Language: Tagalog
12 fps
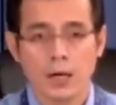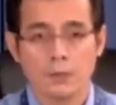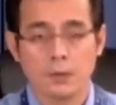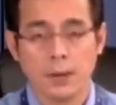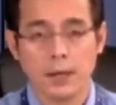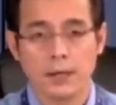
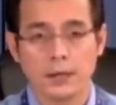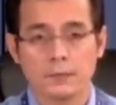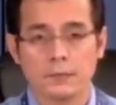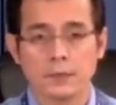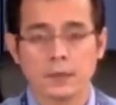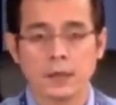kababayan,
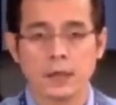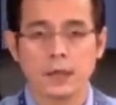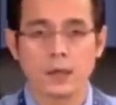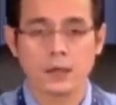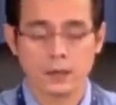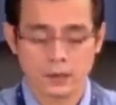
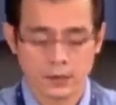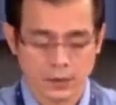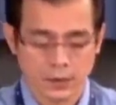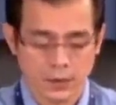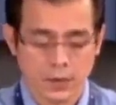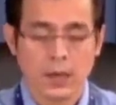uh,
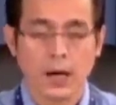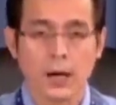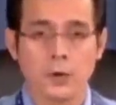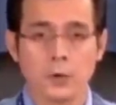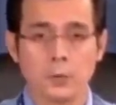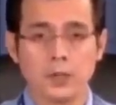I
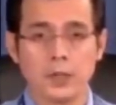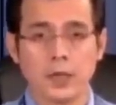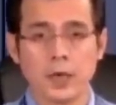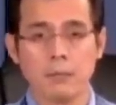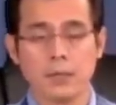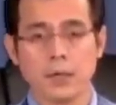hope hindi
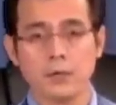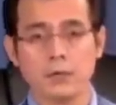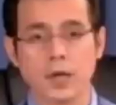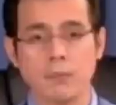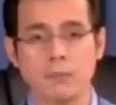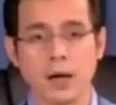namin kayo
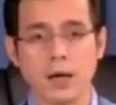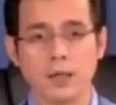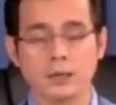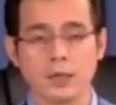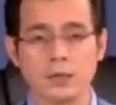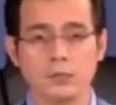naabala
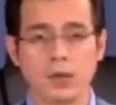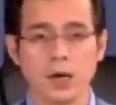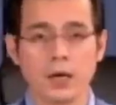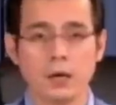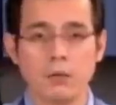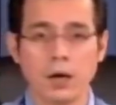sa inyong mga
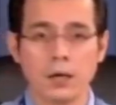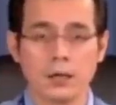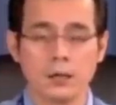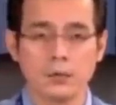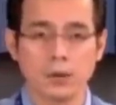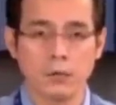gawain
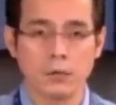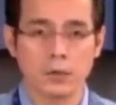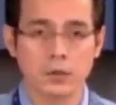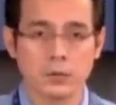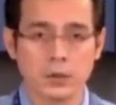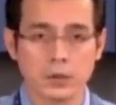while we're
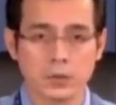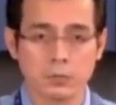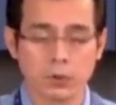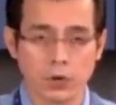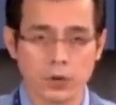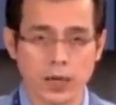doing this
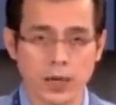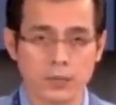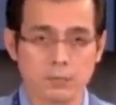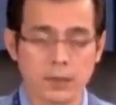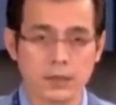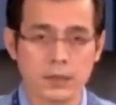broadcast but
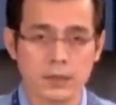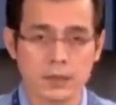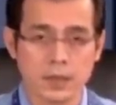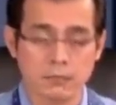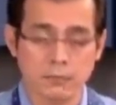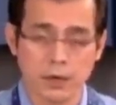this is a
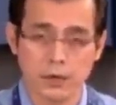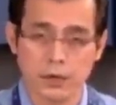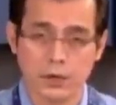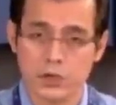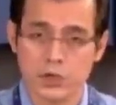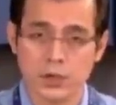very
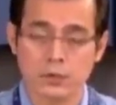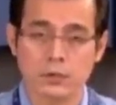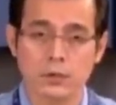urgent